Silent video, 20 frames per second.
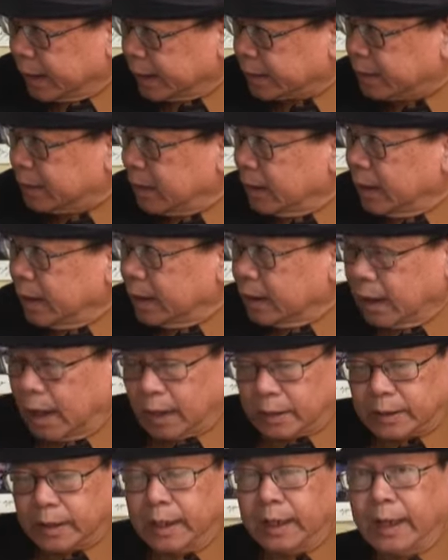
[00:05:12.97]
cái,
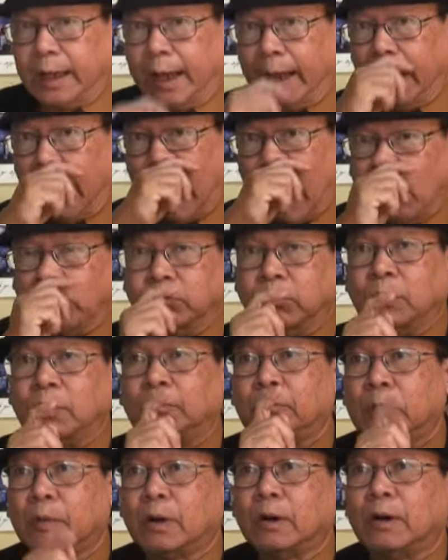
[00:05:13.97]
à, thì
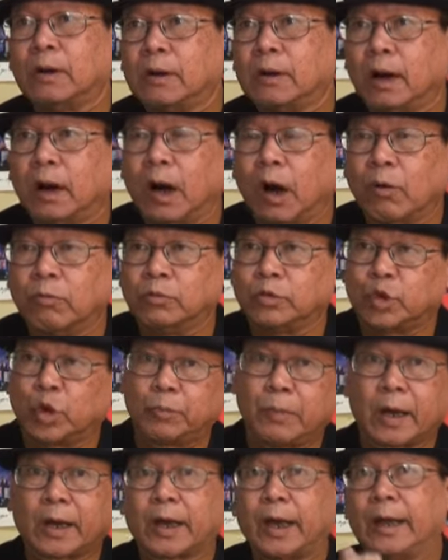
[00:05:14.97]
ông ông
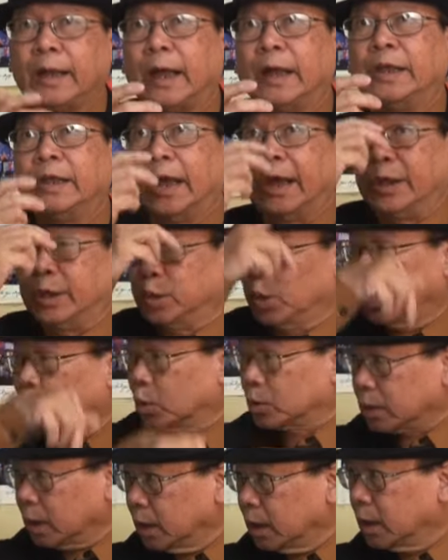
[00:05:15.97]
John McCain đã nhảy
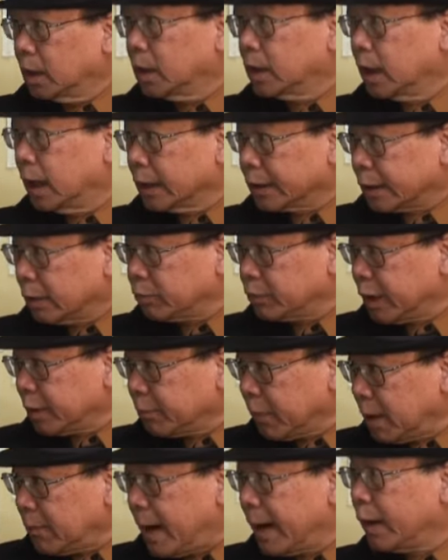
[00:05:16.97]
dù từ ở trong
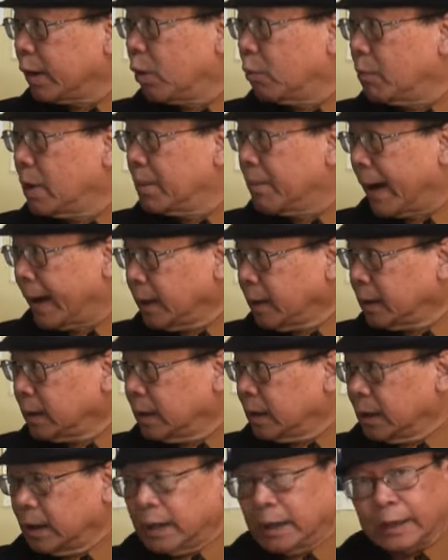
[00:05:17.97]
chiếc máy bay ông bị bắn,
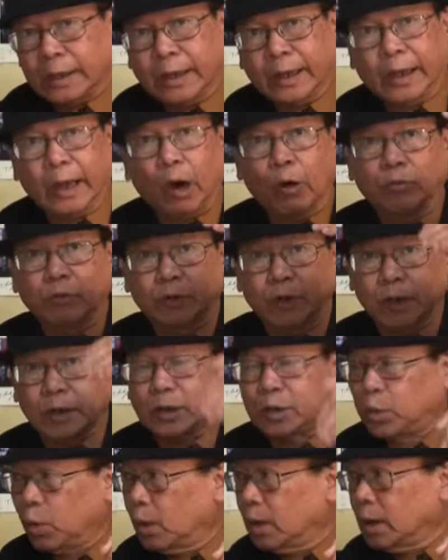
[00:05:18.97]
thì ông rớt
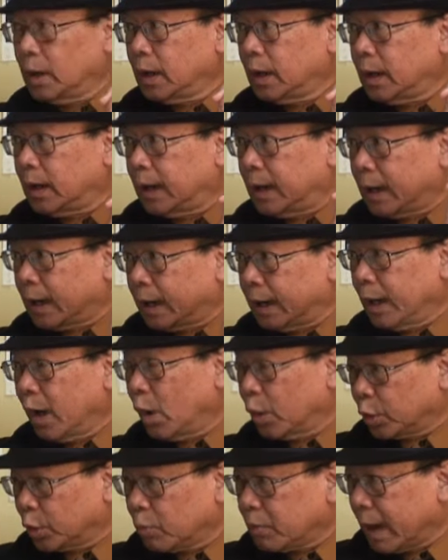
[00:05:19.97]
xuống cái
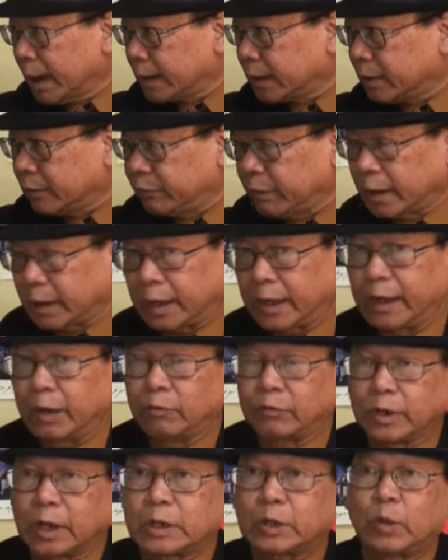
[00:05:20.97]
hồ Trúc Bạch. Về khi
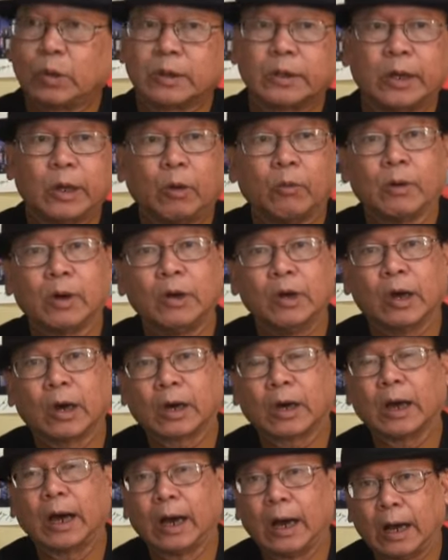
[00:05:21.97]
ông rớt xuống thì ông đã
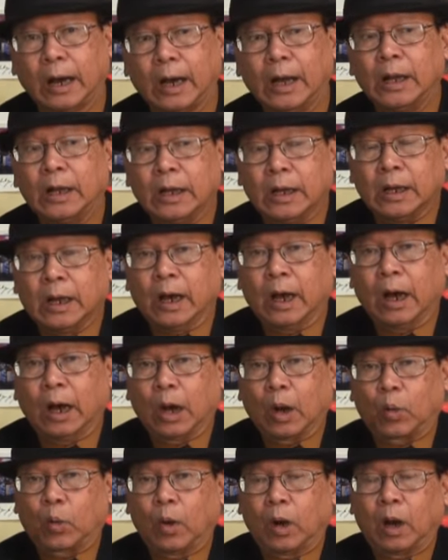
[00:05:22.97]
được
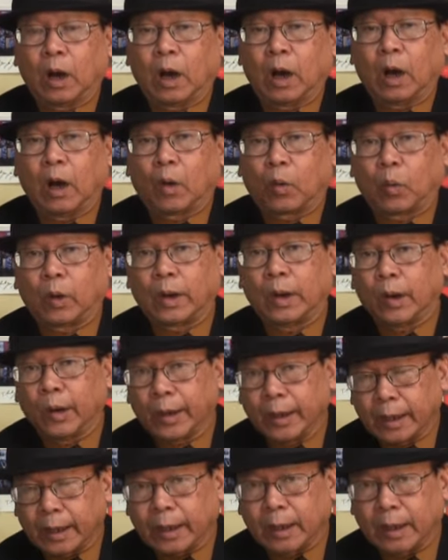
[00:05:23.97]
uh, uh, quân
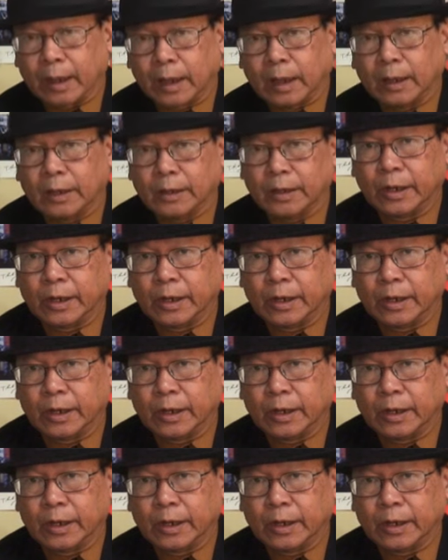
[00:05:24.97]
đội uh,